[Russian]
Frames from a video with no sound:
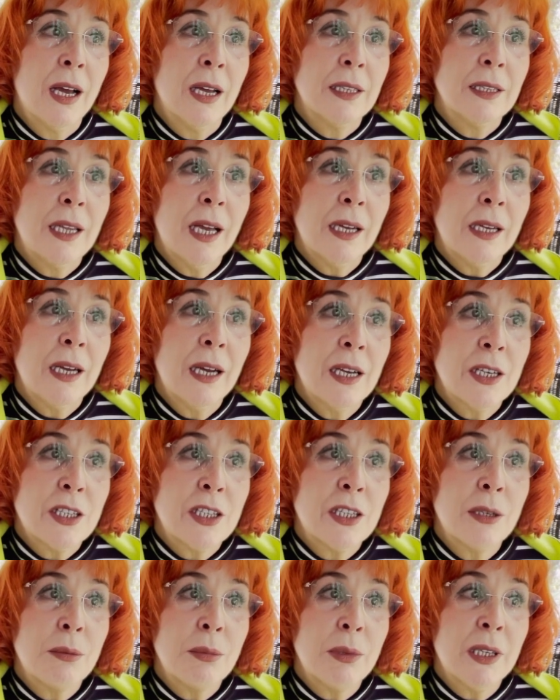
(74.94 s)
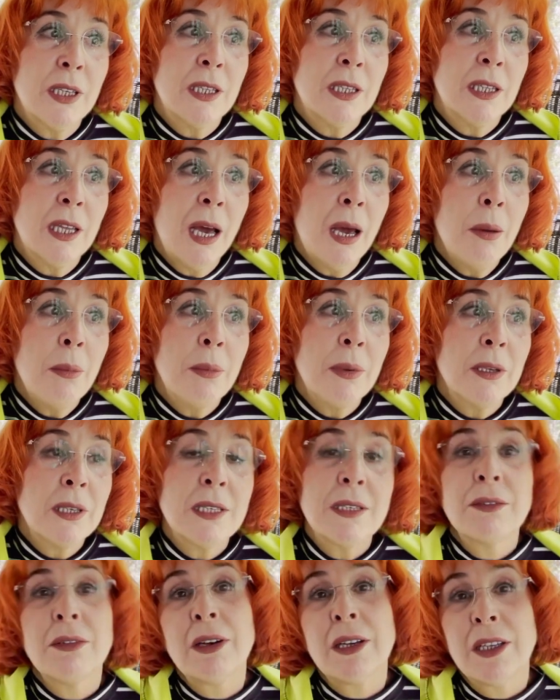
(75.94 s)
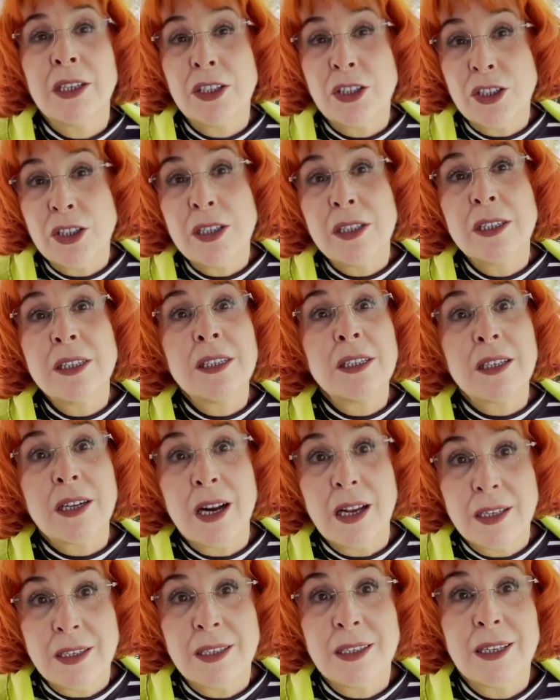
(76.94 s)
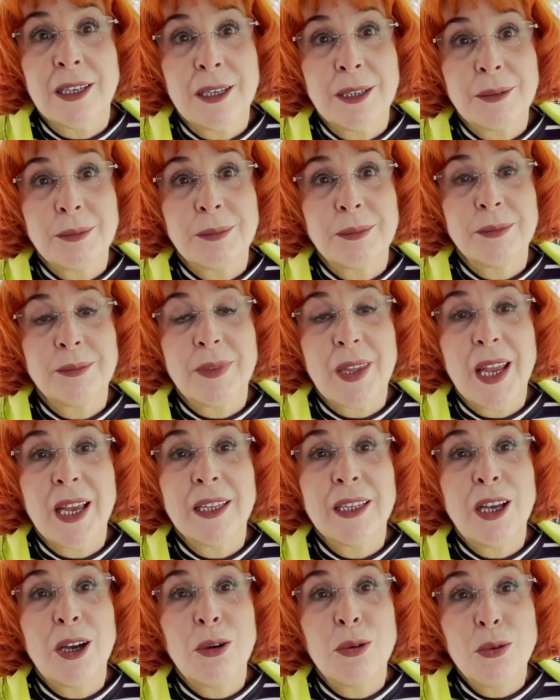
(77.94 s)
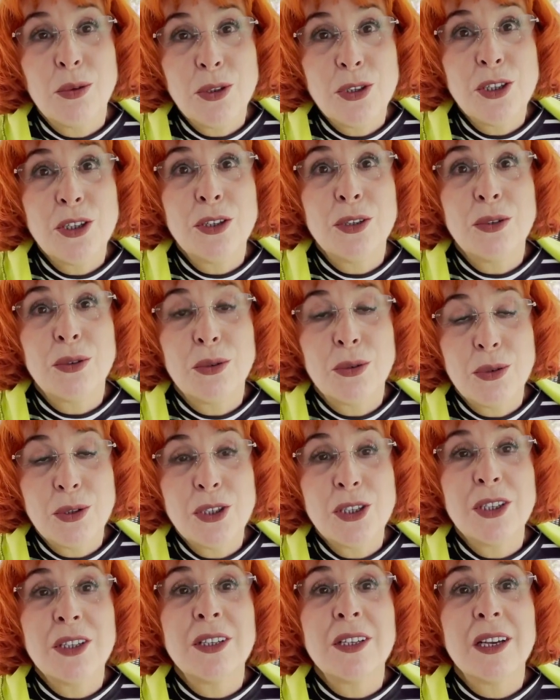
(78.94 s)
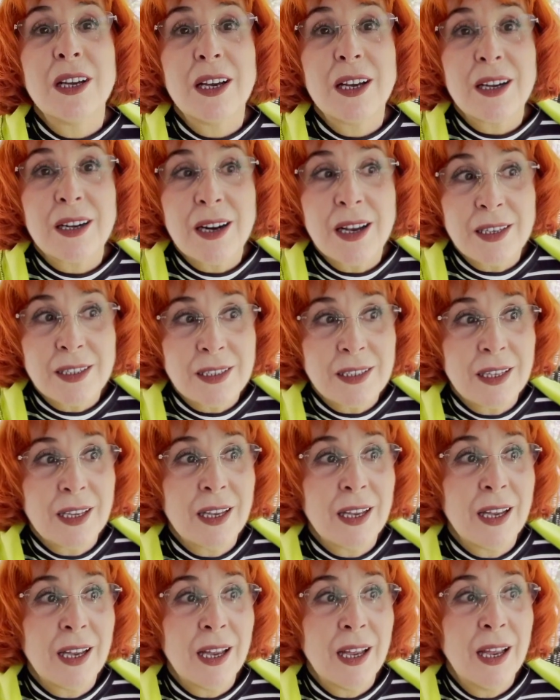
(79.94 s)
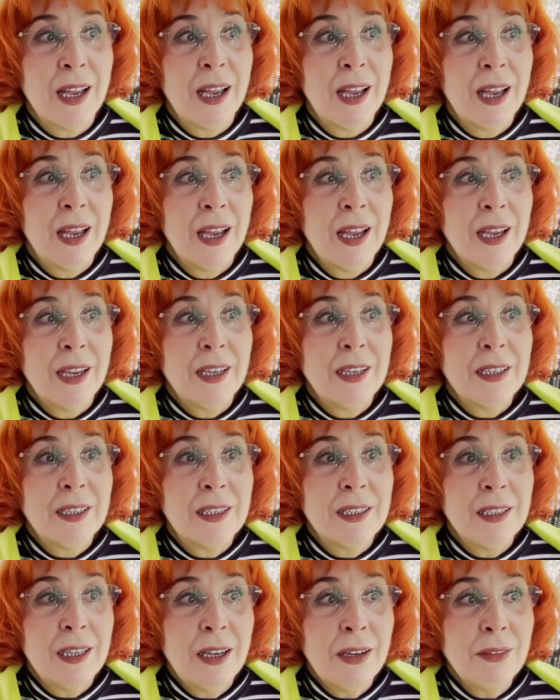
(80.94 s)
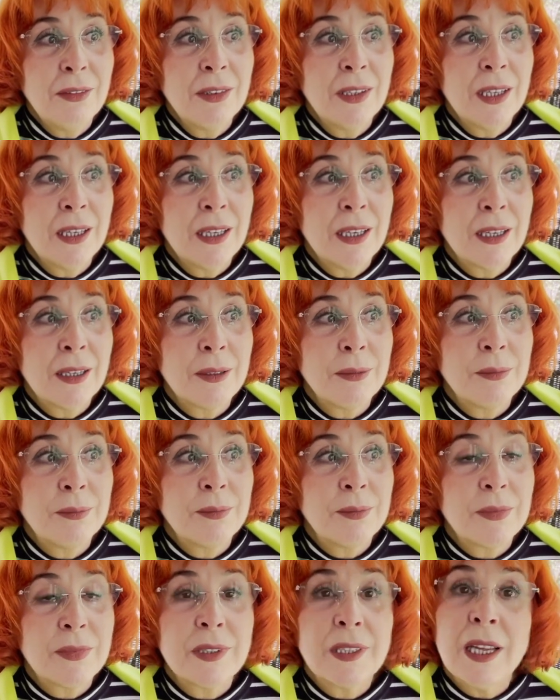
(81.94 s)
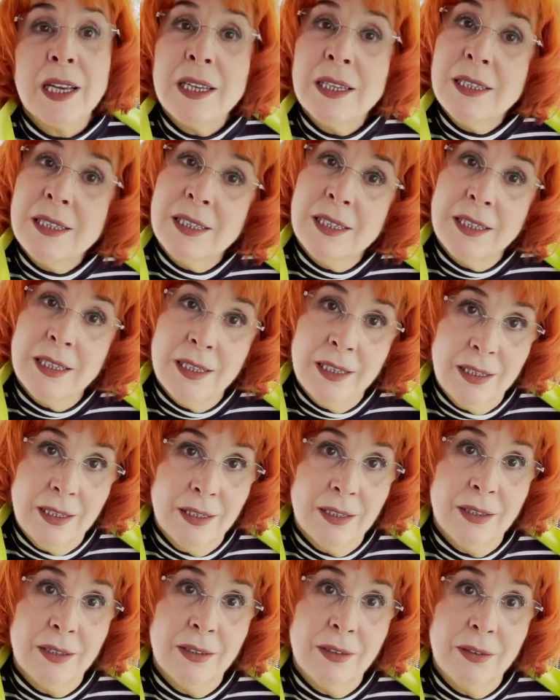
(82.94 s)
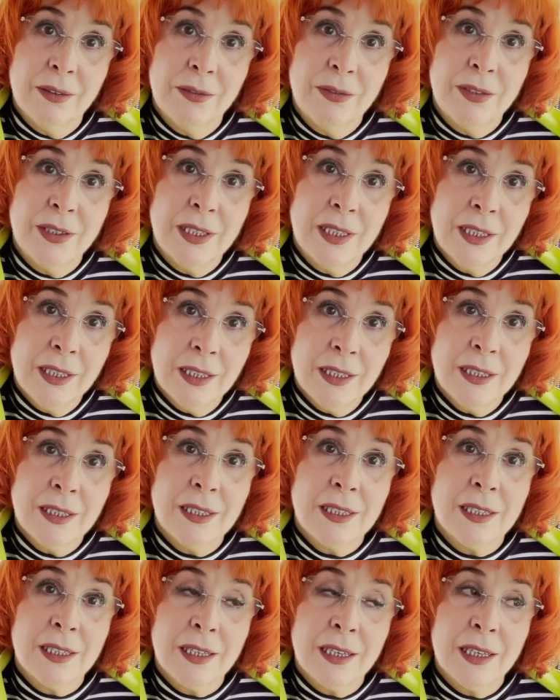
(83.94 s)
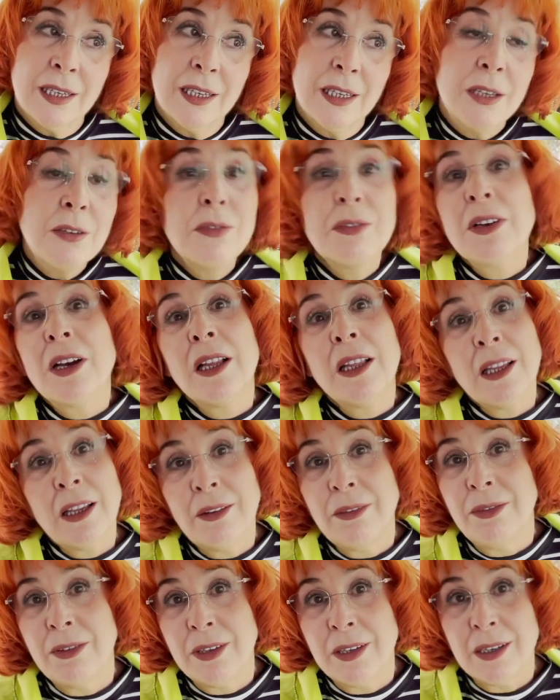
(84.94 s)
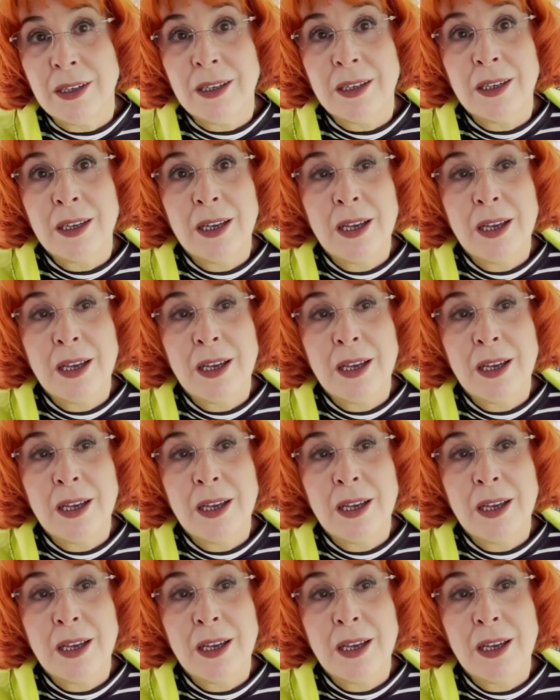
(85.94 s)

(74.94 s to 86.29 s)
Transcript: на каждом этапе своей жизни разная. Она очень-очень разная. И главное найти в сердце и в голове –